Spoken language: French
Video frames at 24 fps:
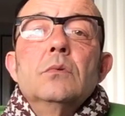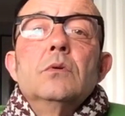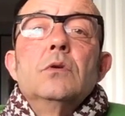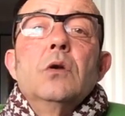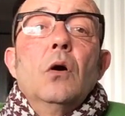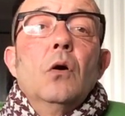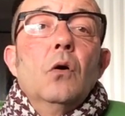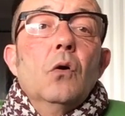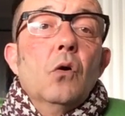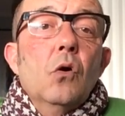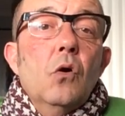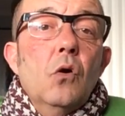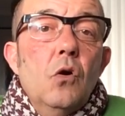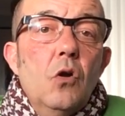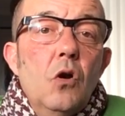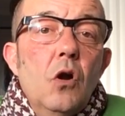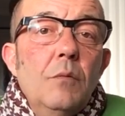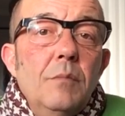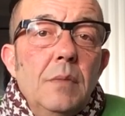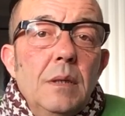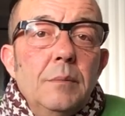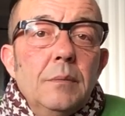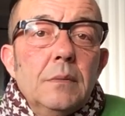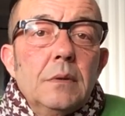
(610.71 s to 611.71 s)
dans
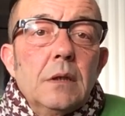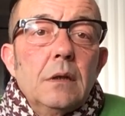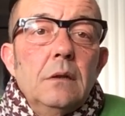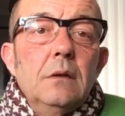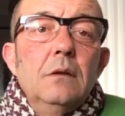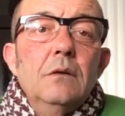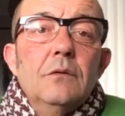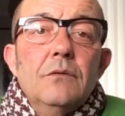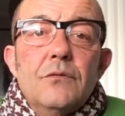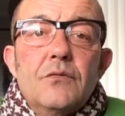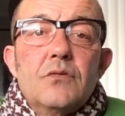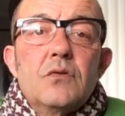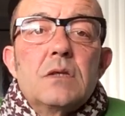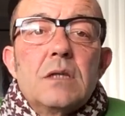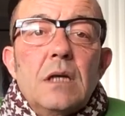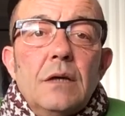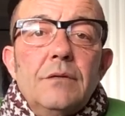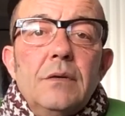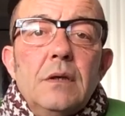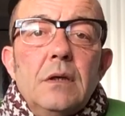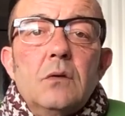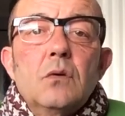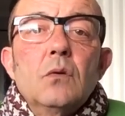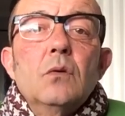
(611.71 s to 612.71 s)
le même temps, vous
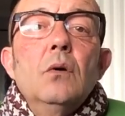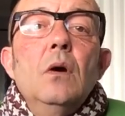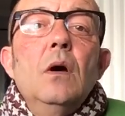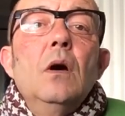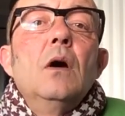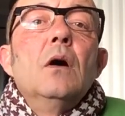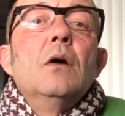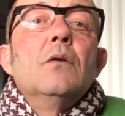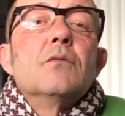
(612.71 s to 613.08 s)
savez que